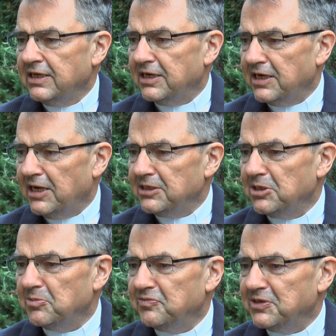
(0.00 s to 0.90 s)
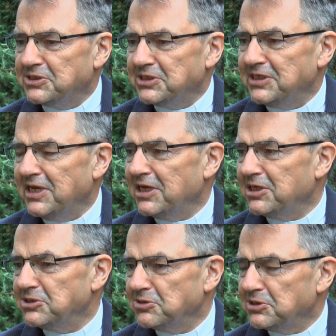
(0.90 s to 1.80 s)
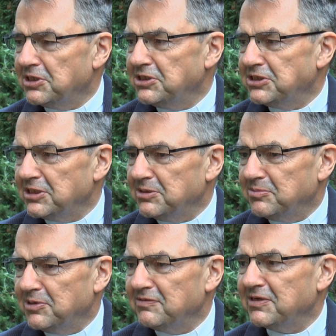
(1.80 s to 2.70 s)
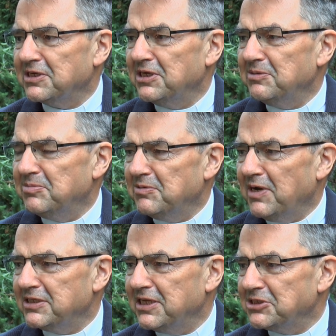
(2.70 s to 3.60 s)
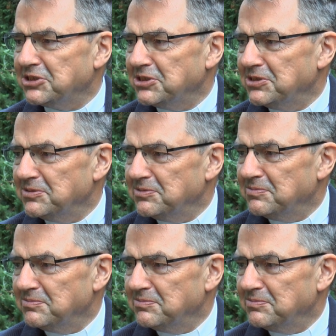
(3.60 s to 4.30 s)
realne lub fikcyjne jakieś odkrycia typu Ewangelii Piłata czy,